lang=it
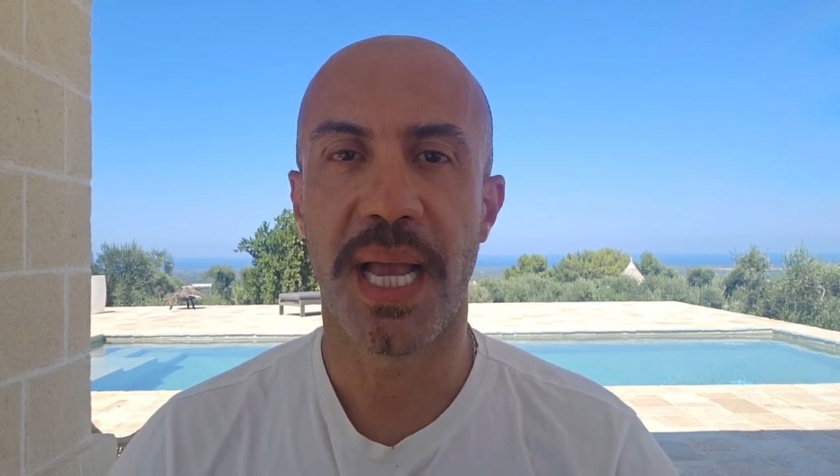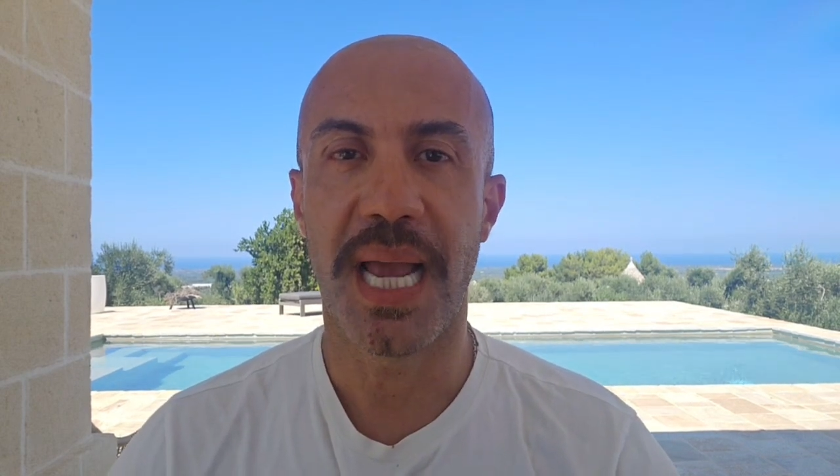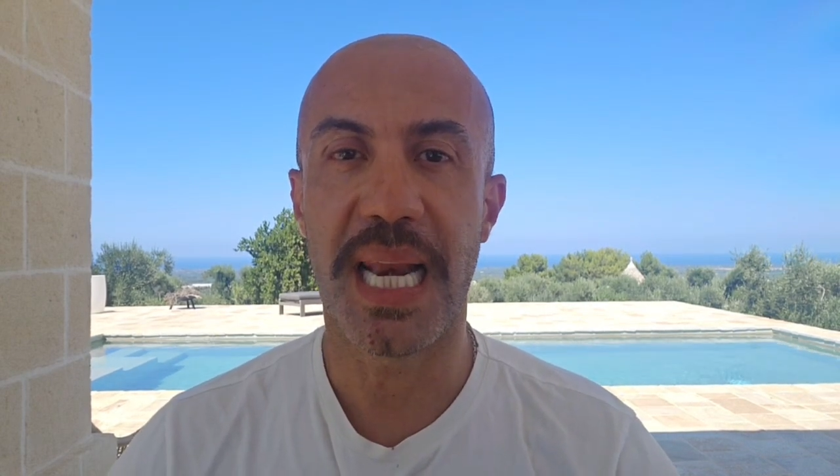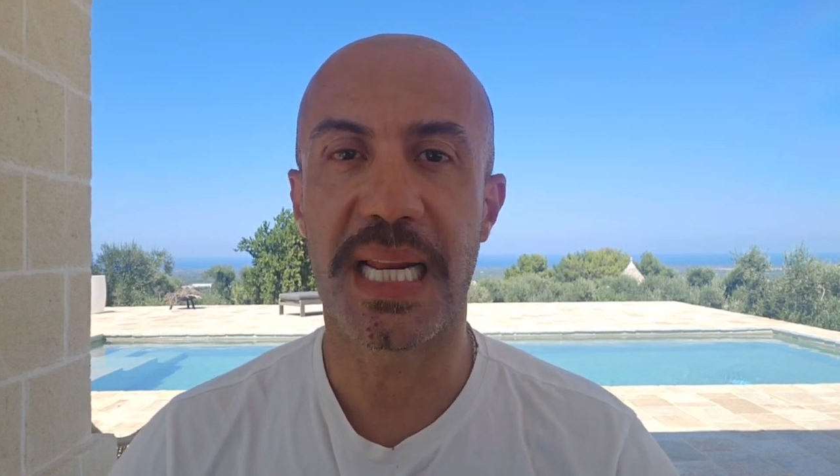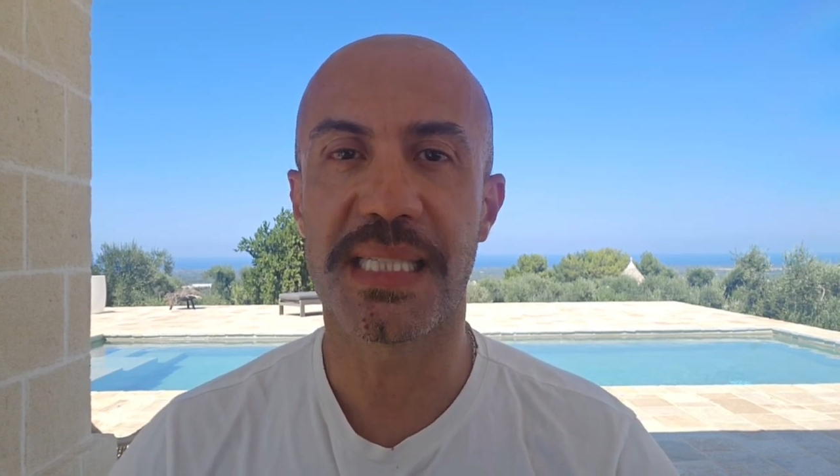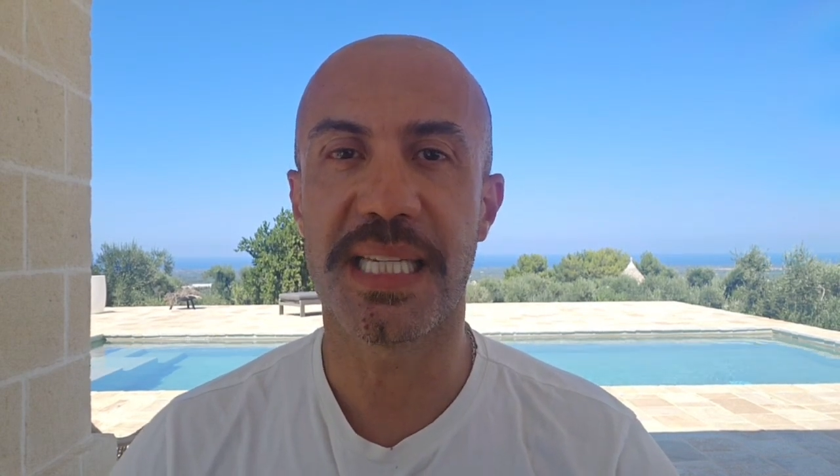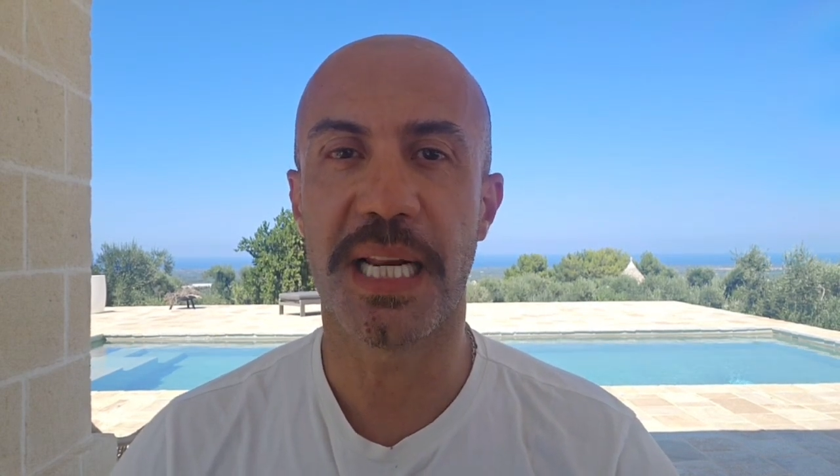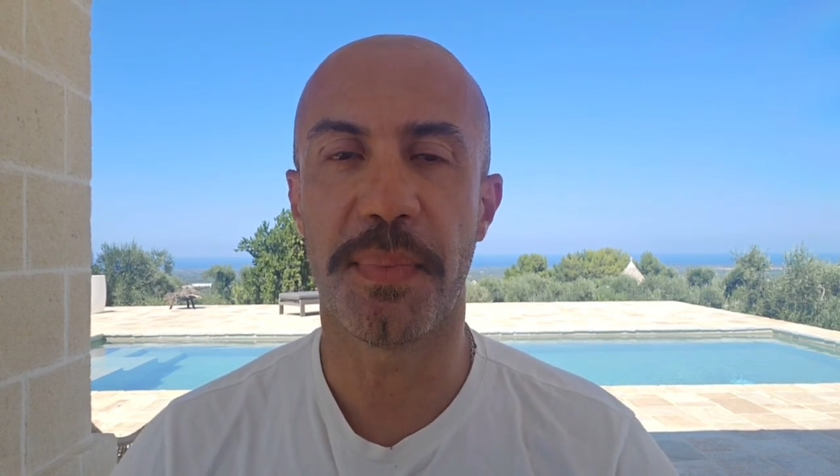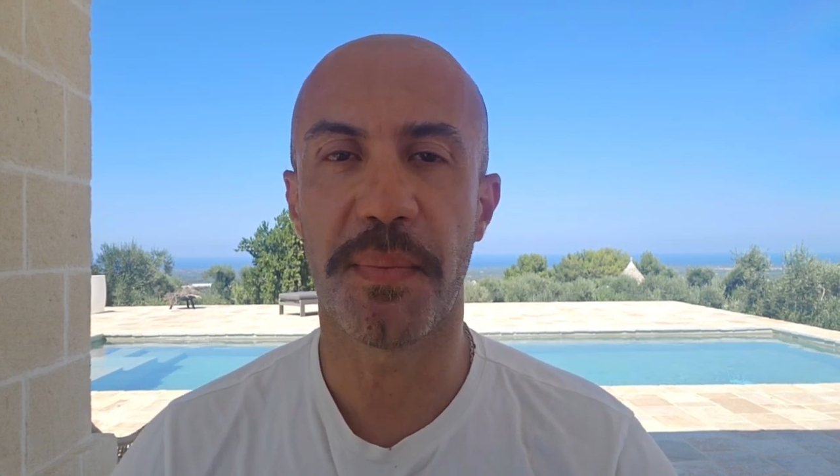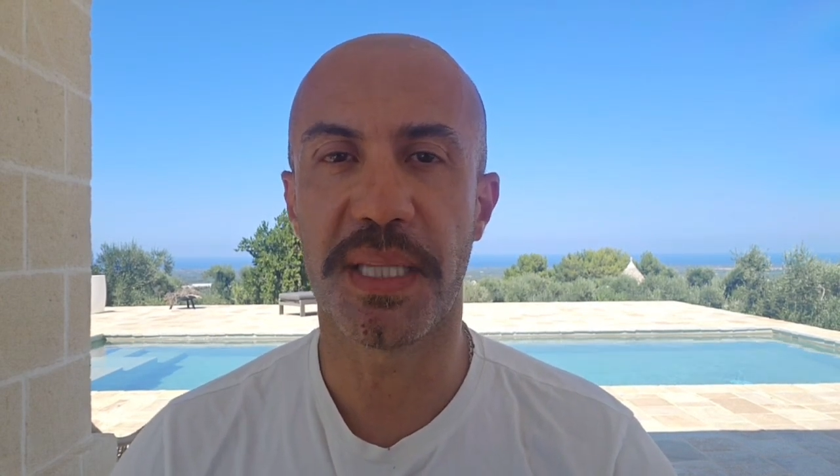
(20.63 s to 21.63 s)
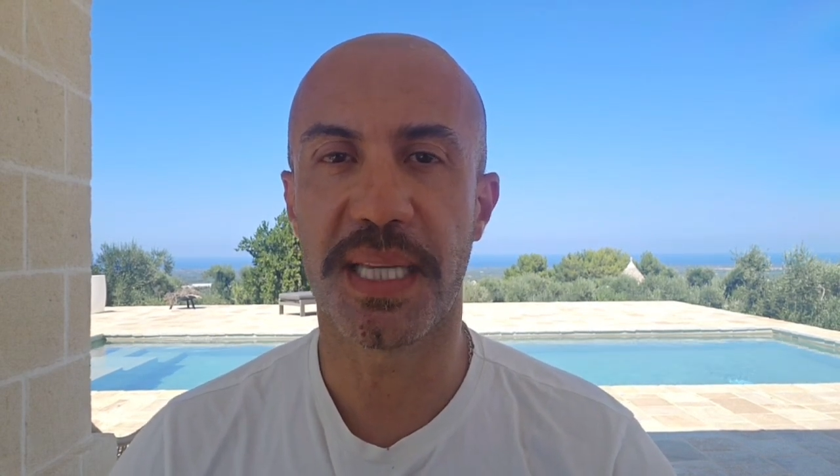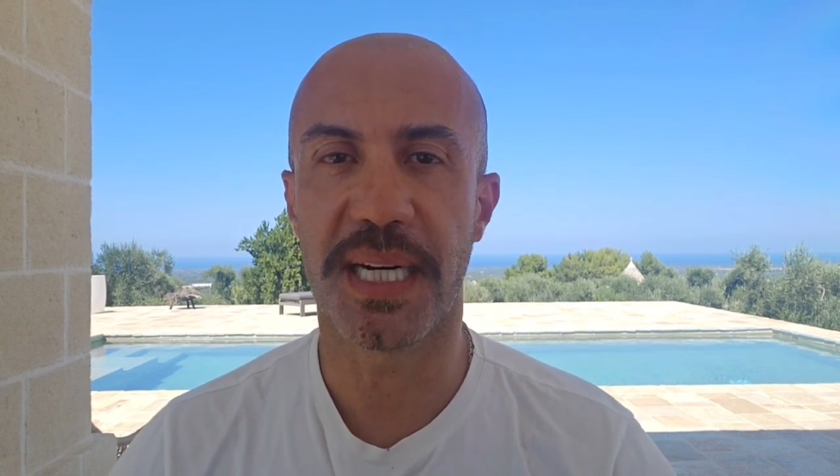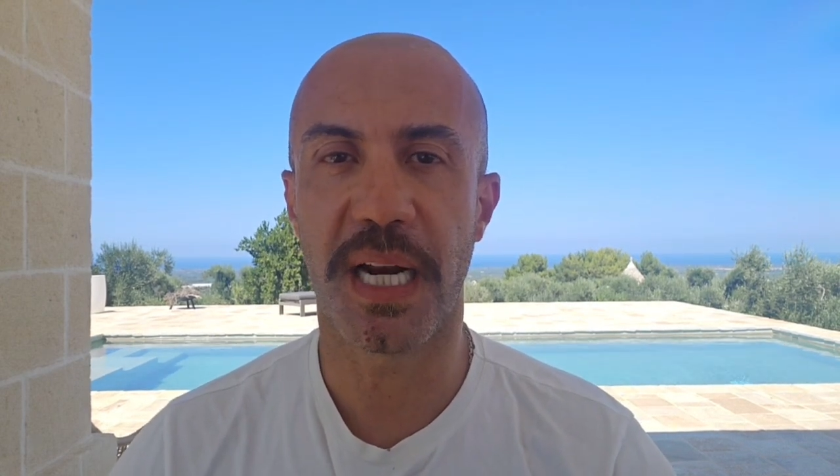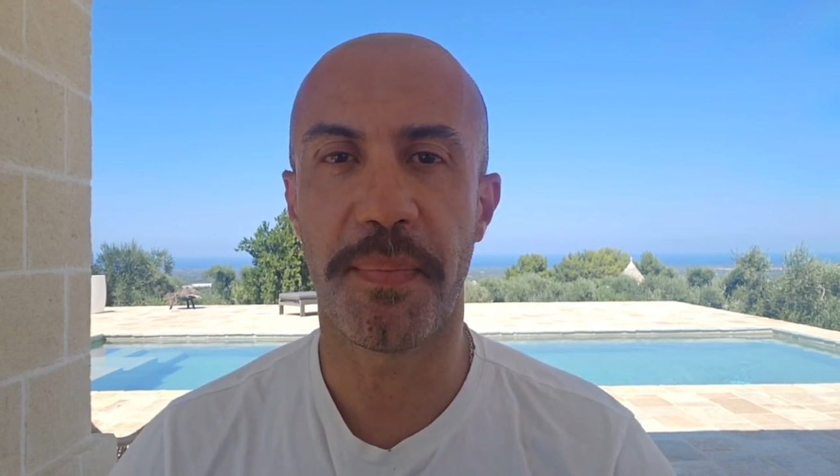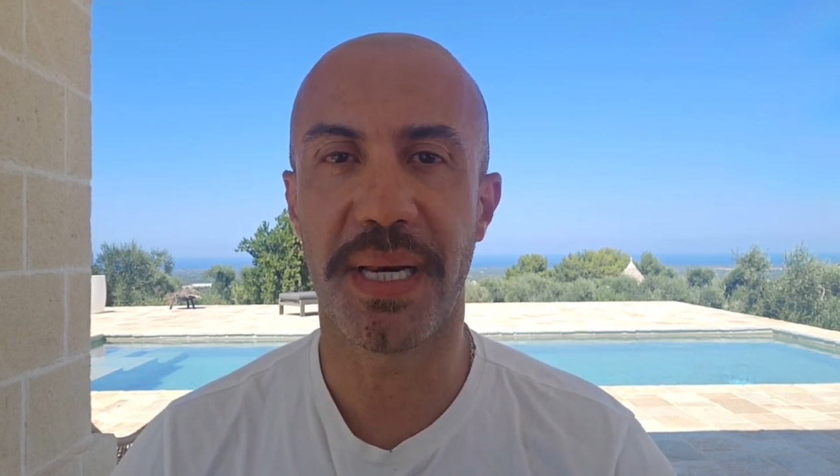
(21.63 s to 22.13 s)
e l'elastina per
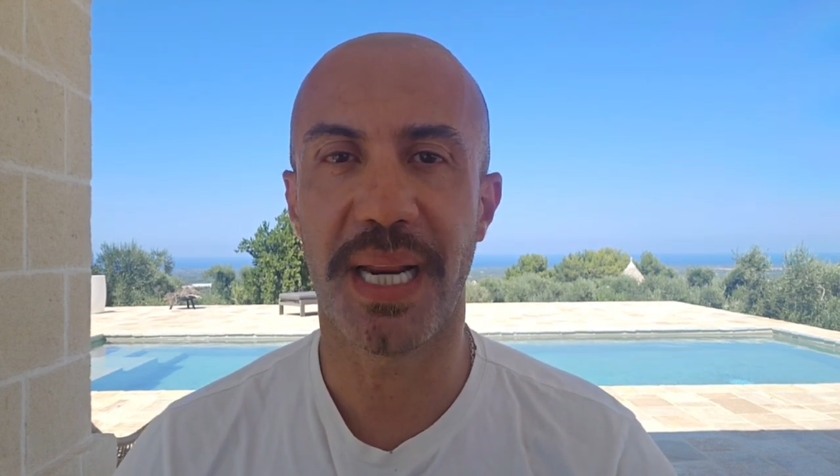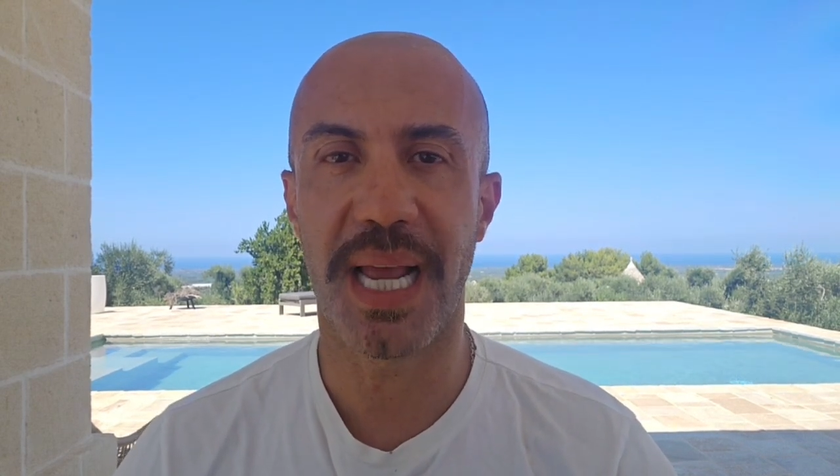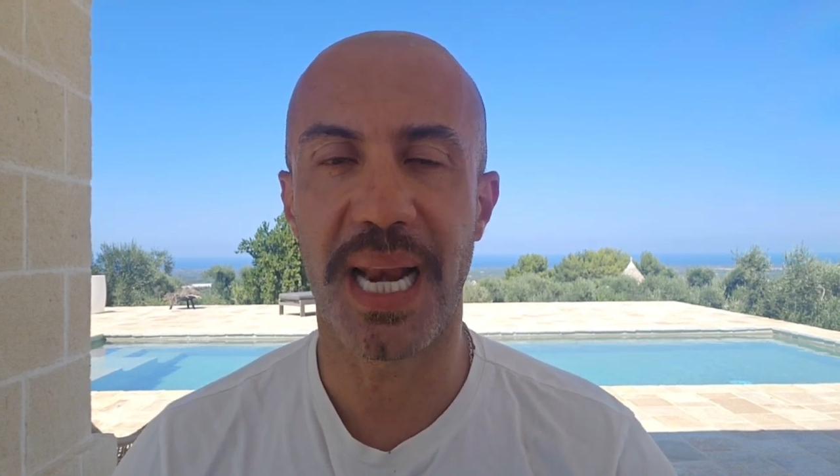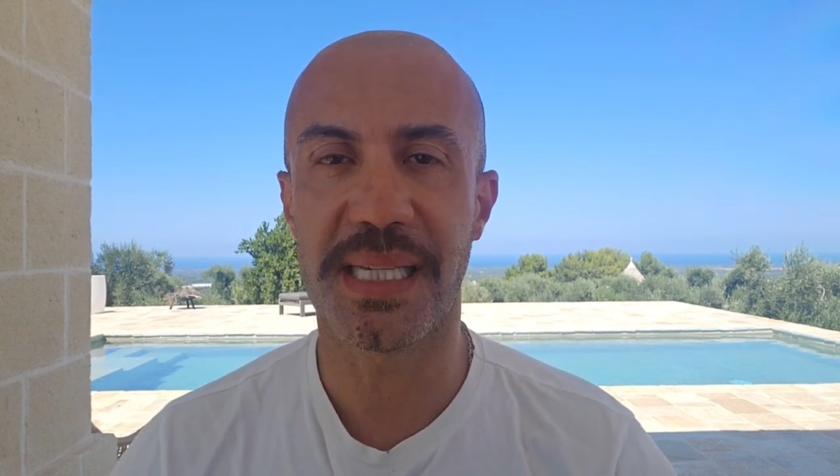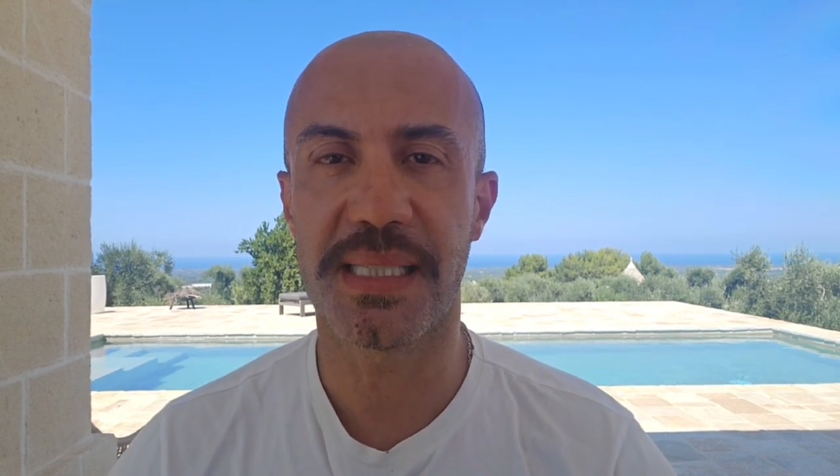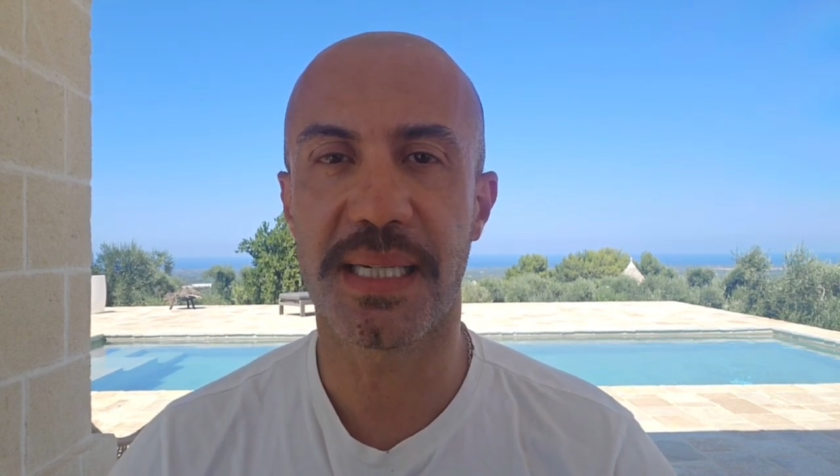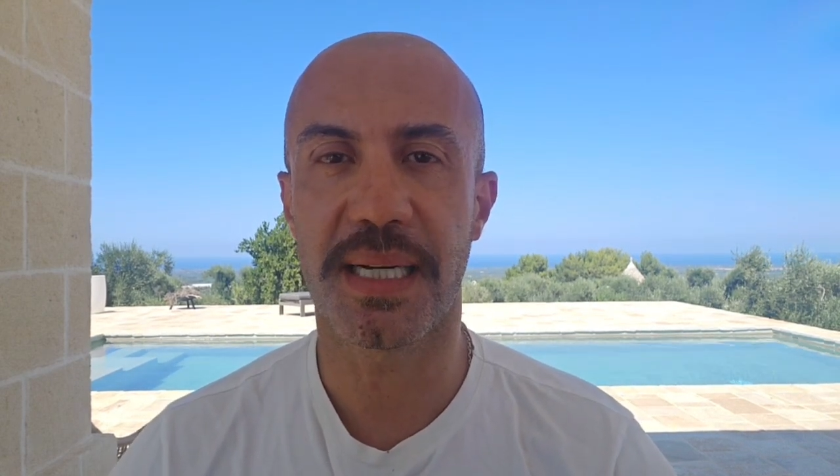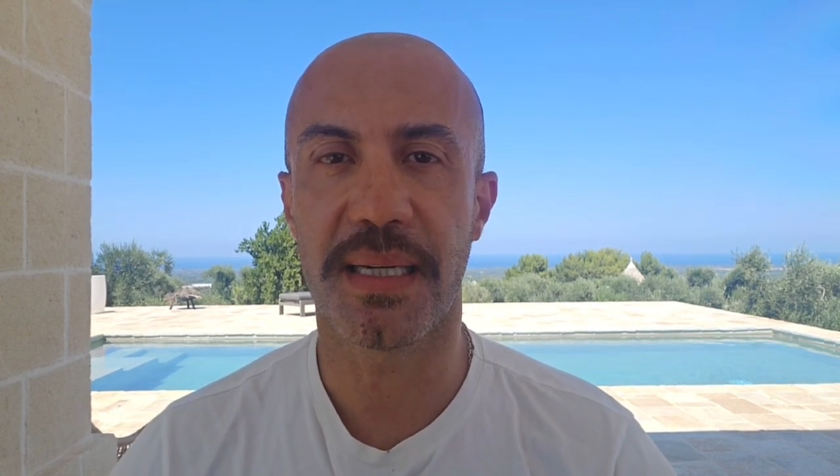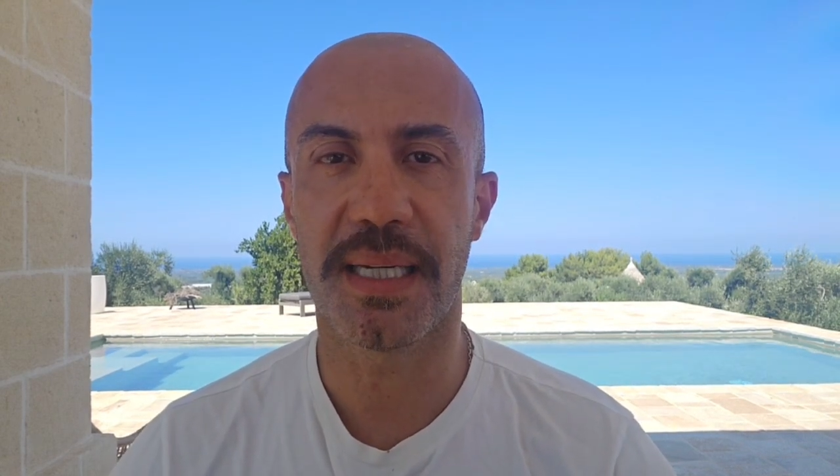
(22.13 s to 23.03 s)
mantenere la pelle elastica